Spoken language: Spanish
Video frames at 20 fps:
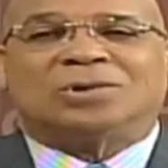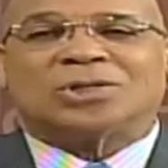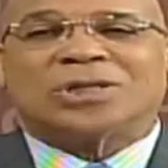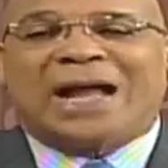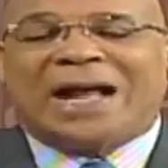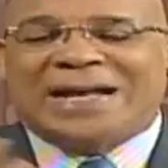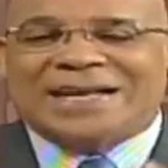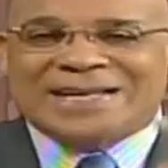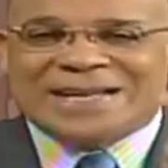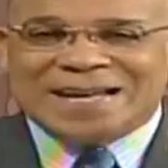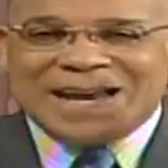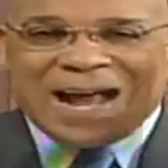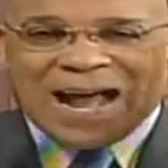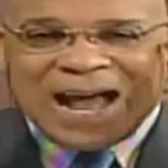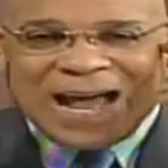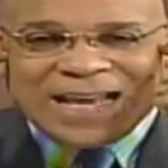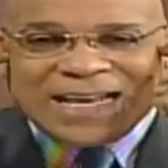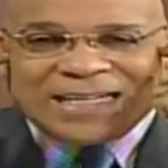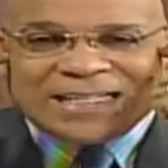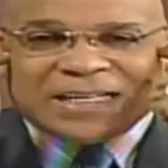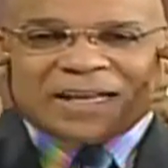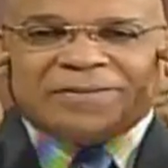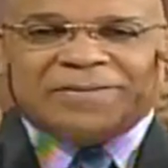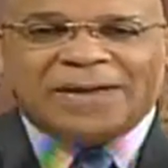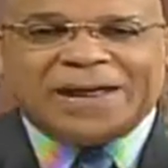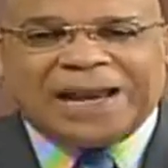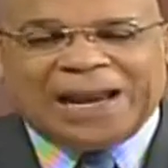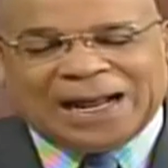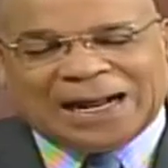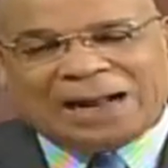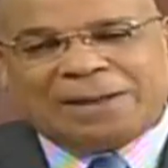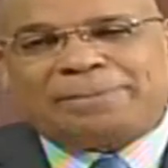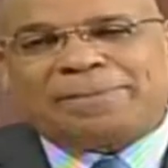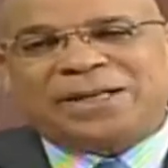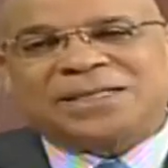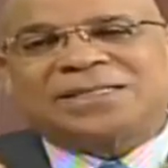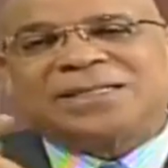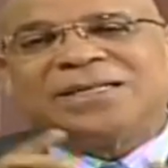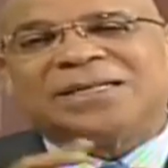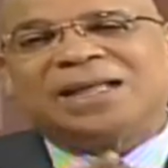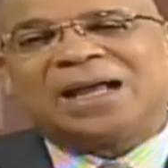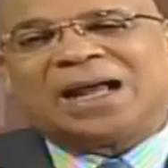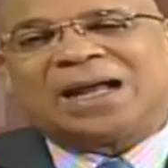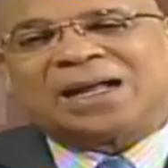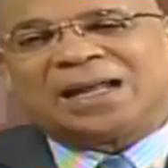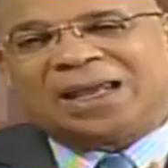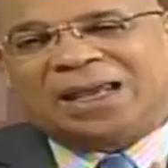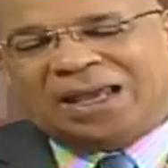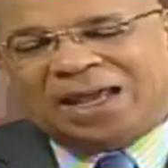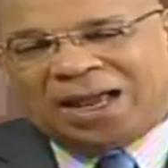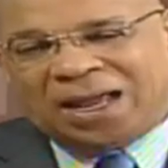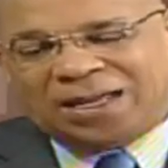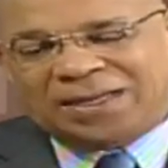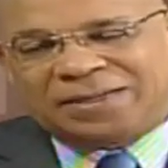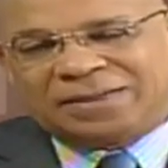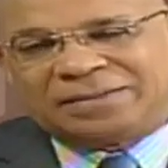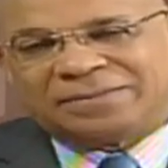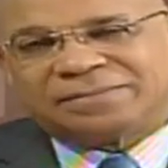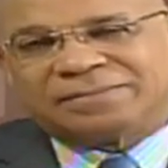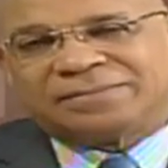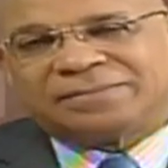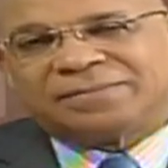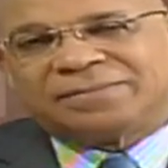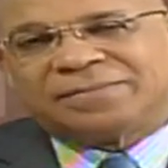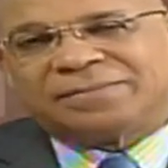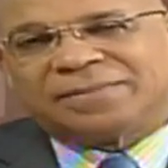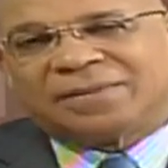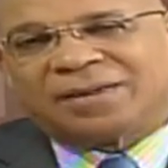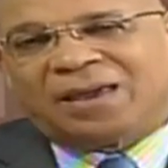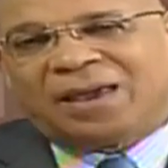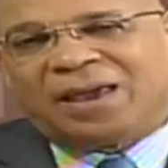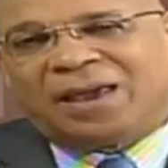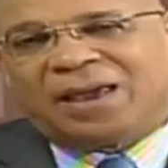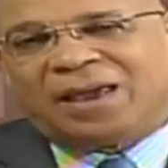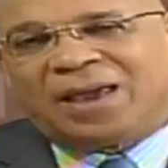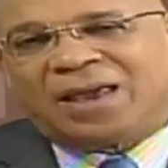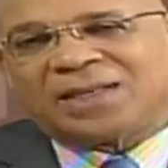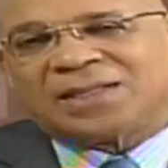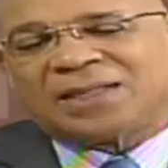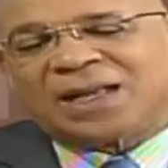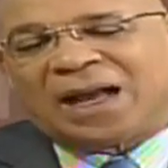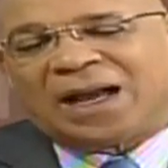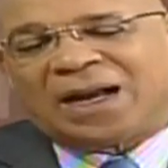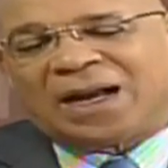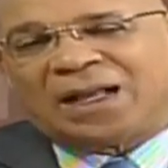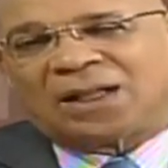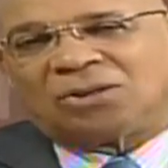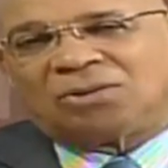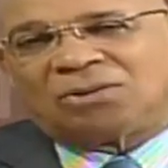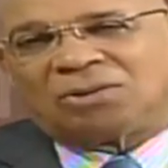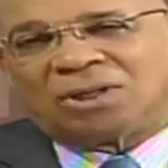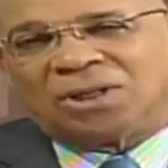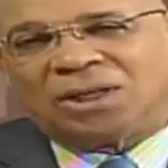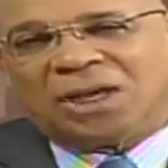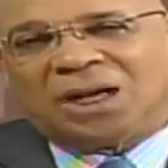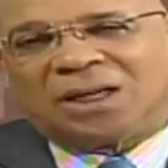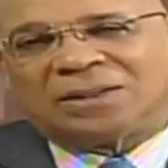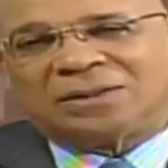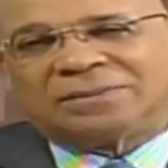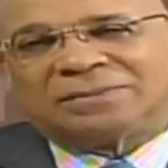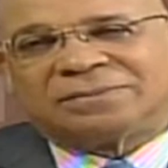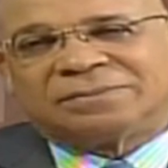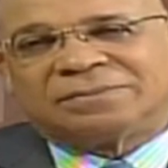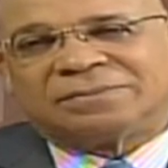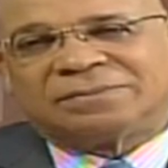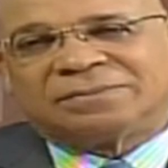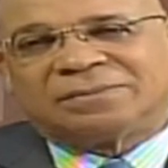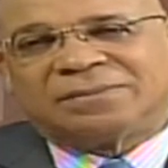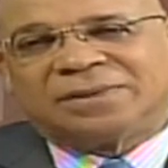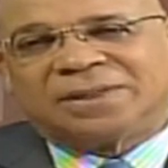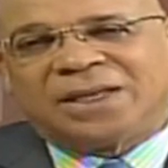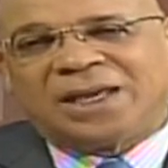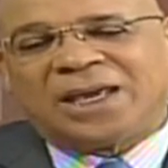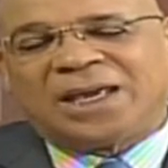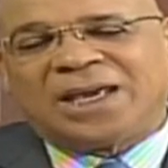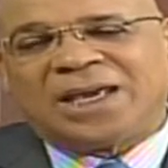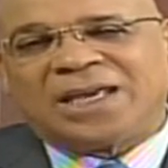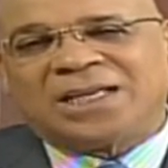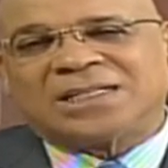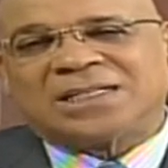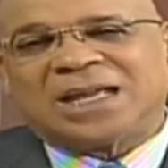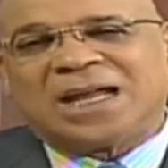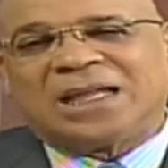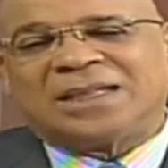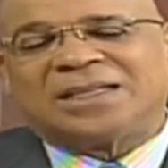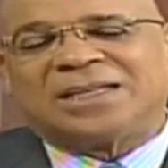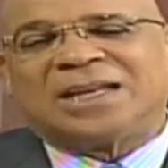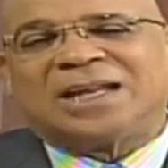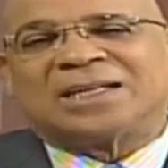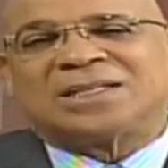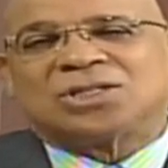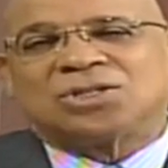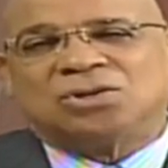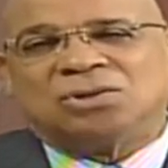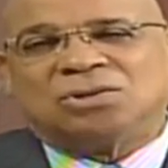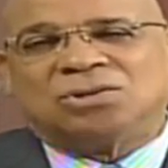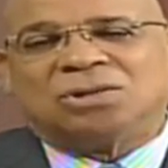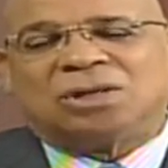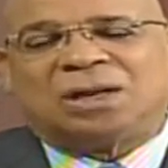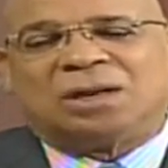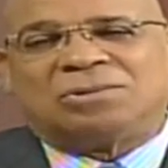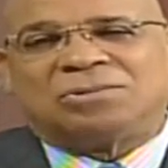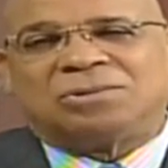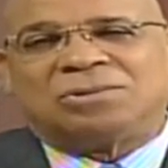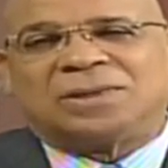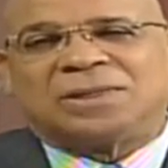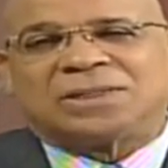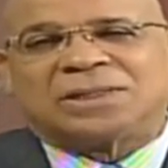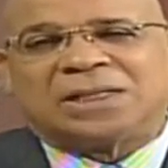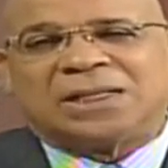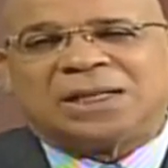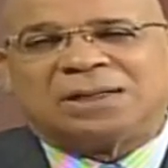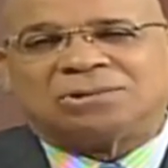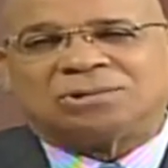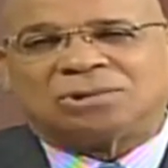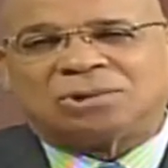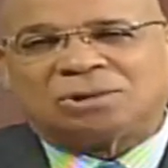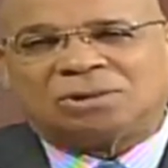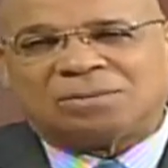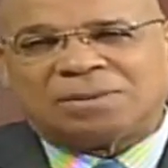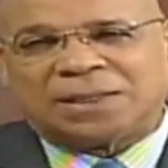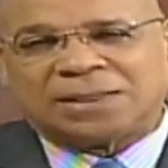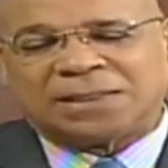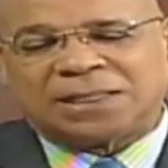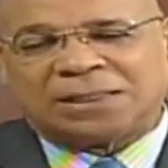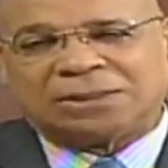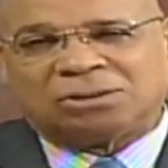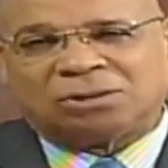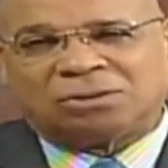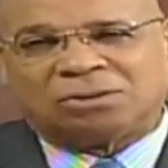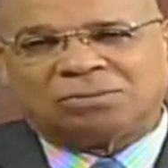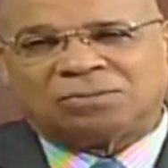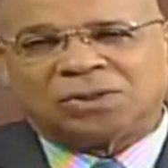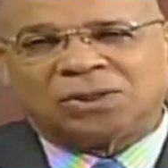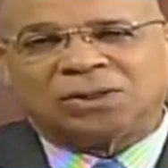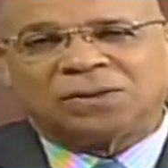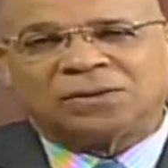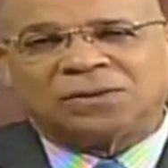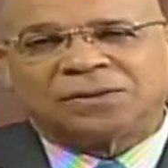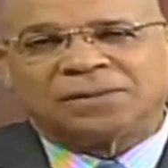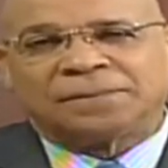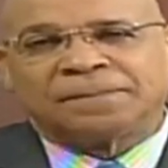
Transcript: O sea, ahí se ve la capacidad que hay en esa rectoría en esa dirección de la Universidad Autónoma de Santo Domingo.